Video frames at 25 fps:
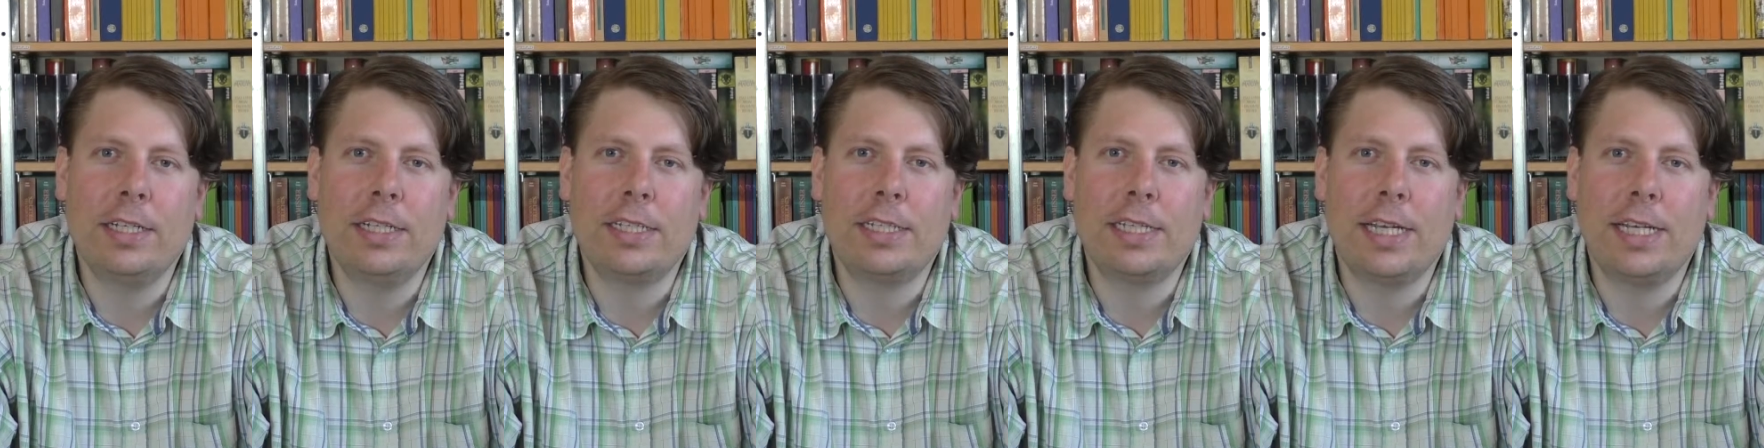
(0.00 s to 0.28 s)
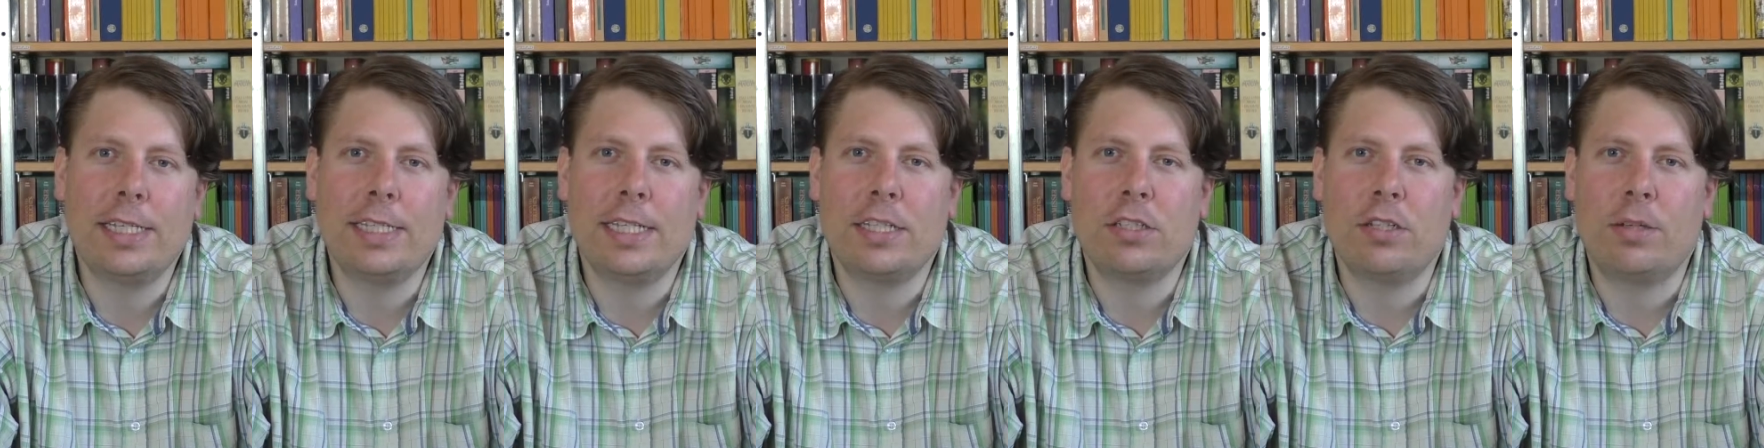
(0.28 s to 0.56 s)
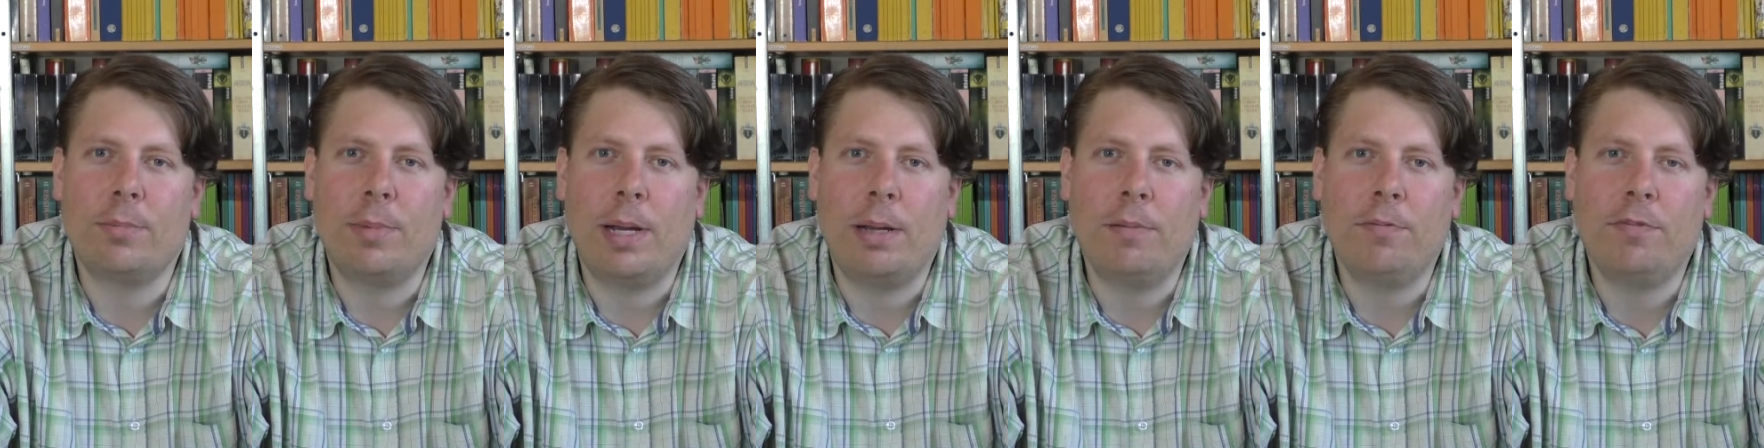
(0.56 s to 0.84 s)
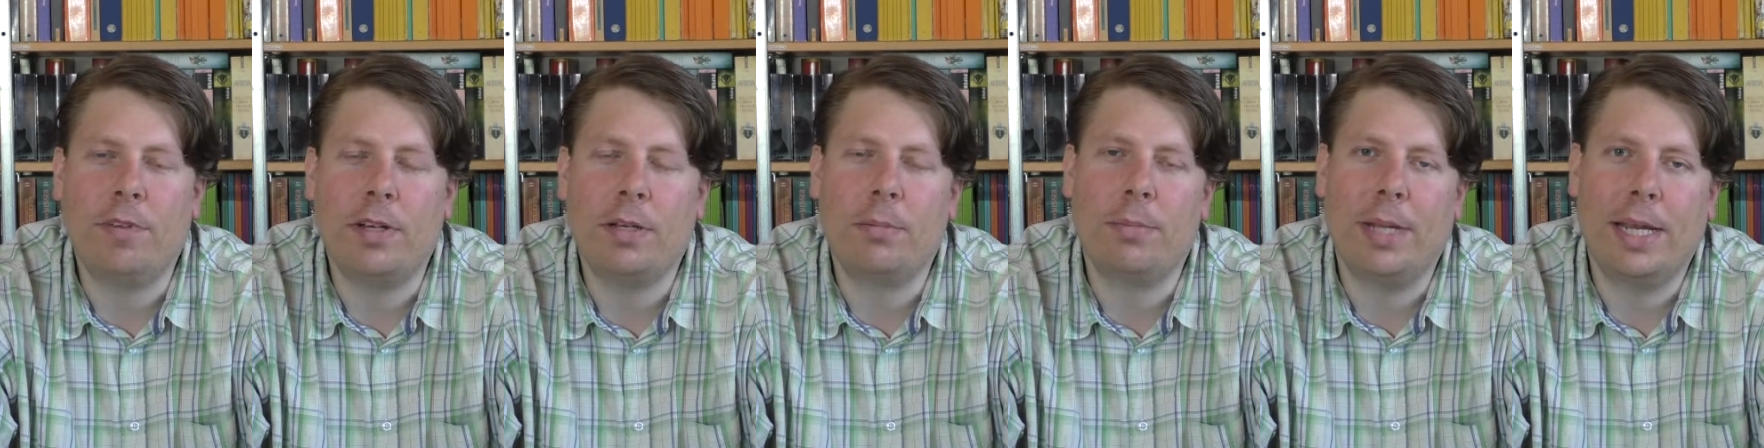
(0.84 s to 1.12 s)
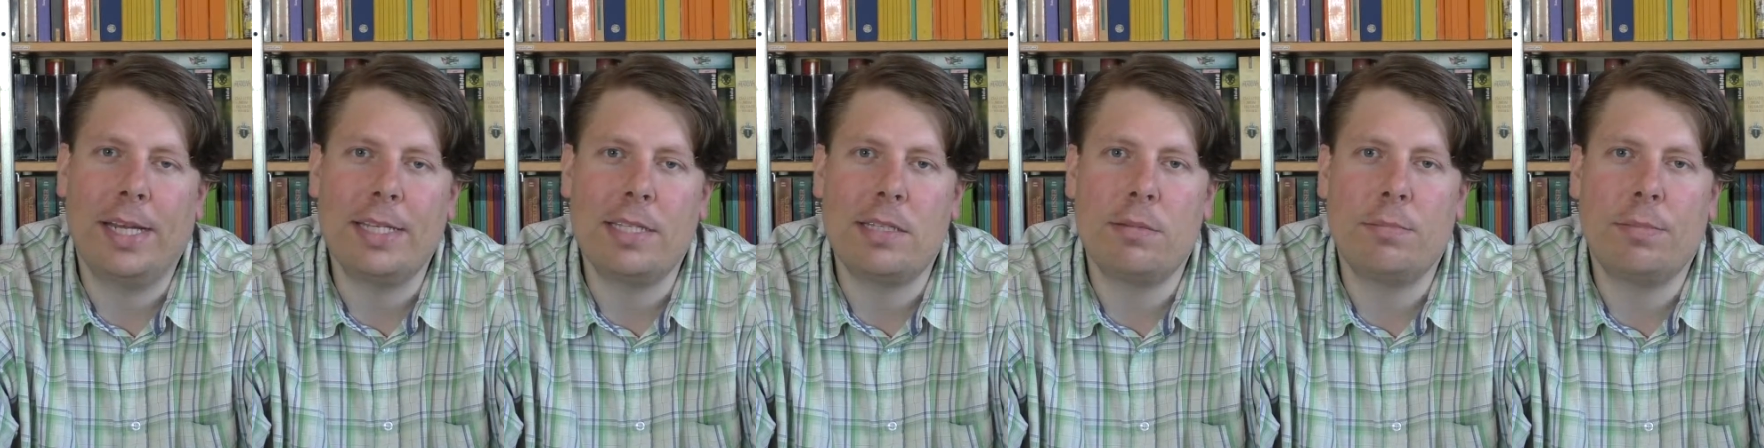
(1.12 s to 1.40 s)
Das heißt also am Anfang, im
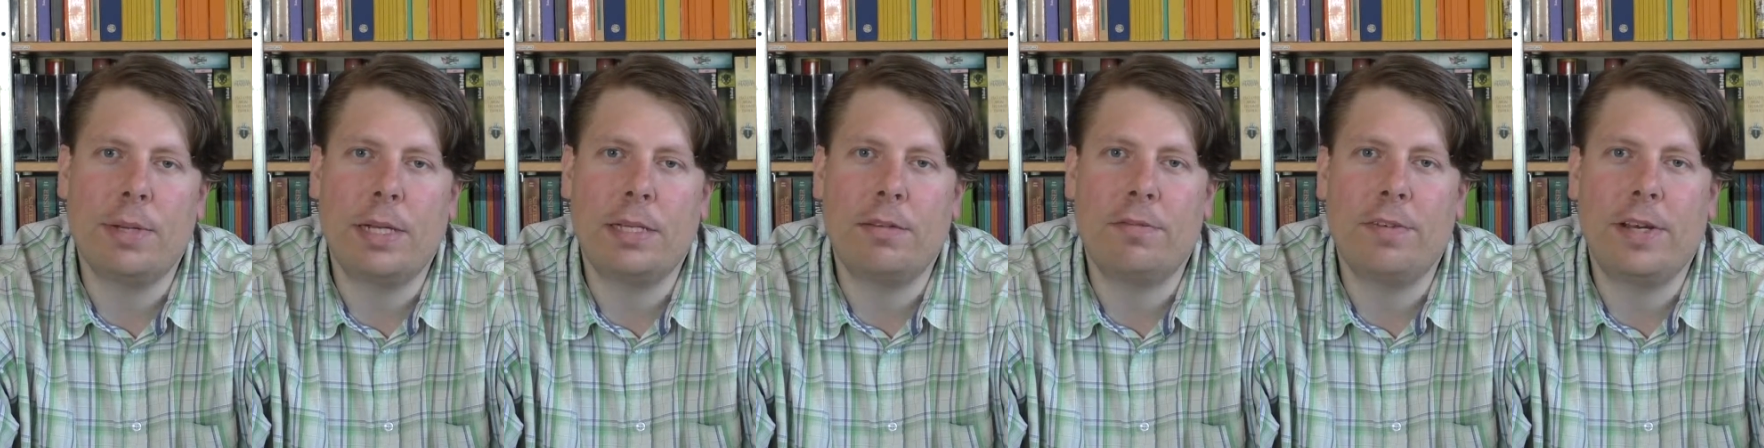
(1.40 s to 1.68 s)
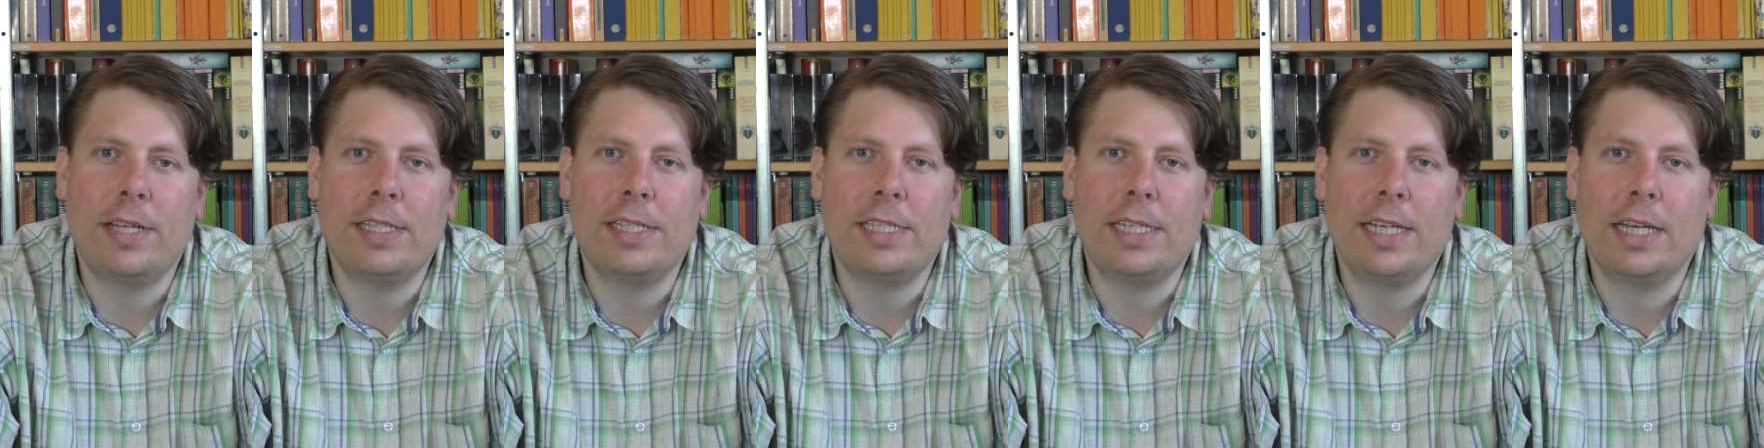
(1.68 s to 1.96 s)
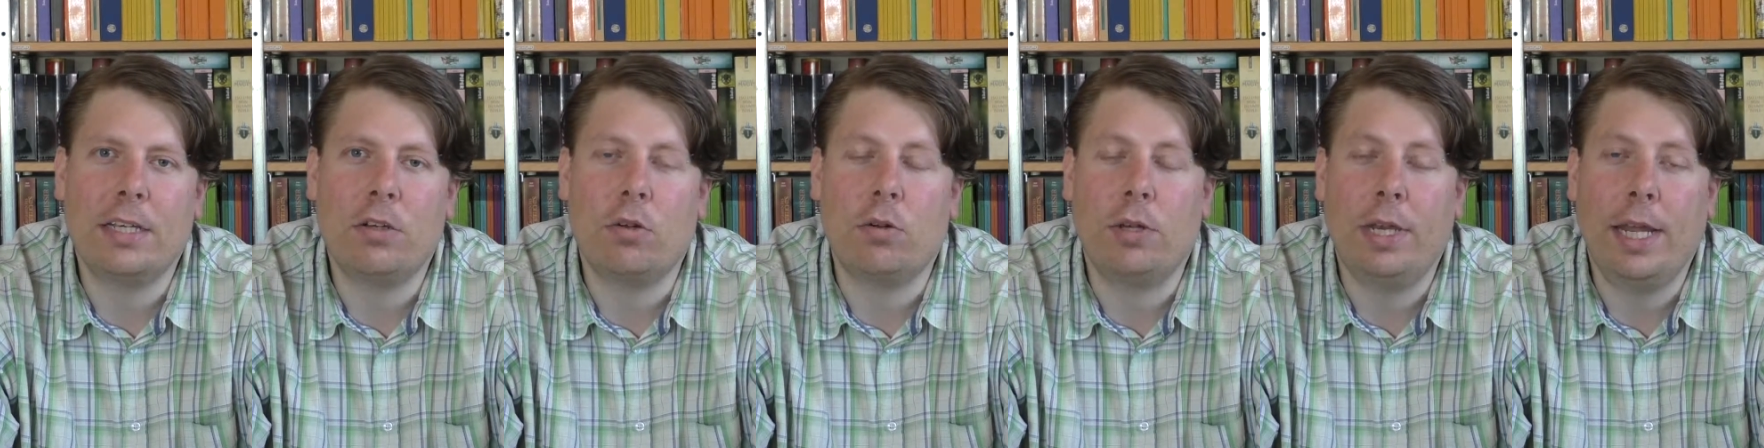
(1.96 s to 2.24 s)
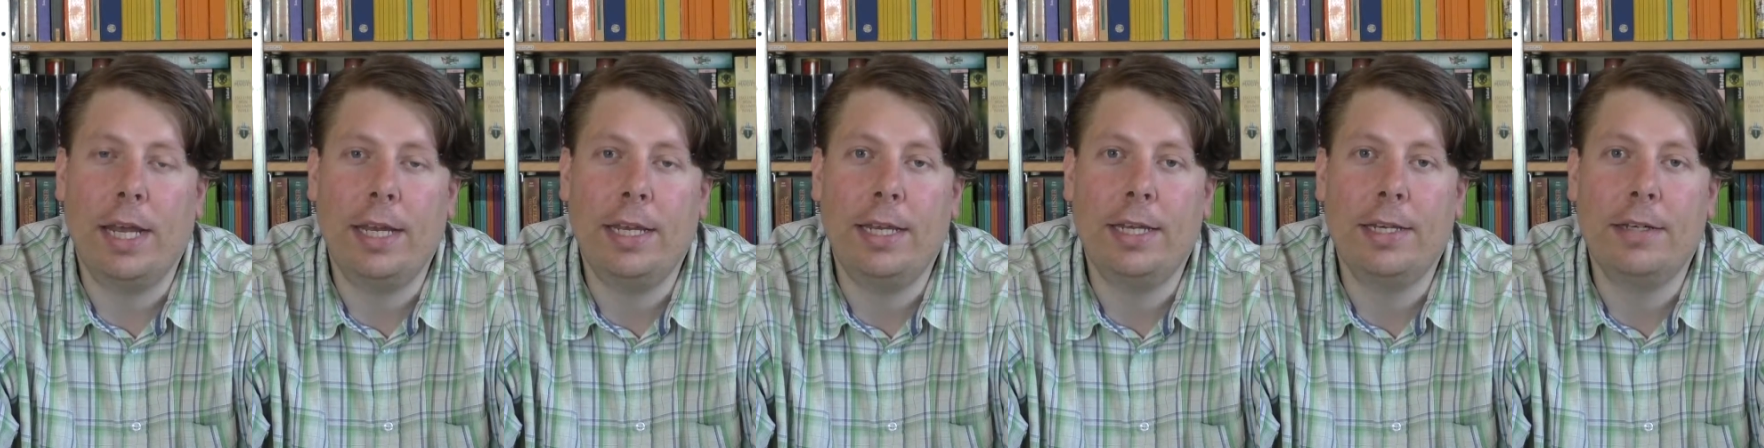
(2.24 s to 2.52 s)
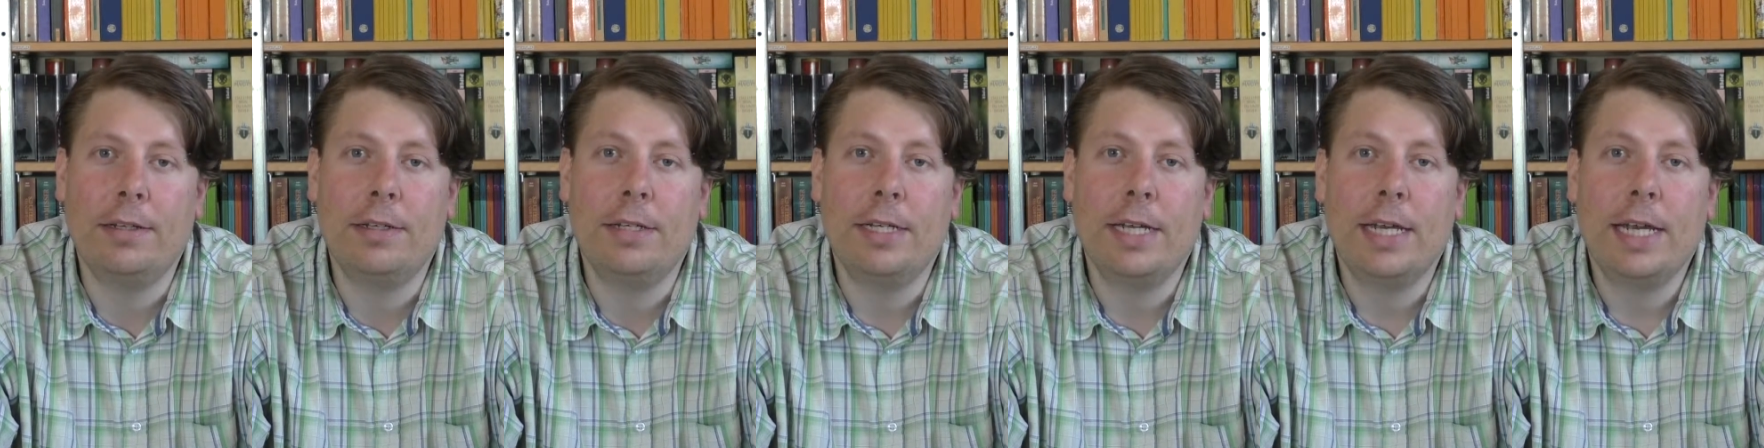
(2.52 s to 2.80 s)
ersten Band waren sie ja noch
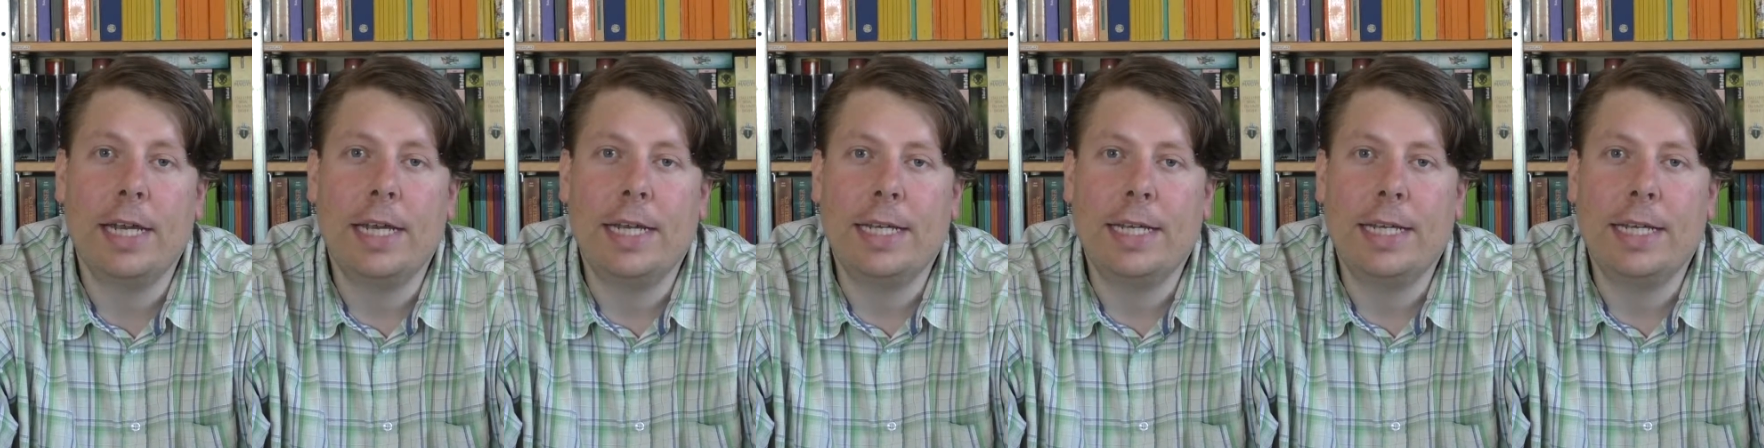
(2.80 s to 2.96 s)
Lehrlinge,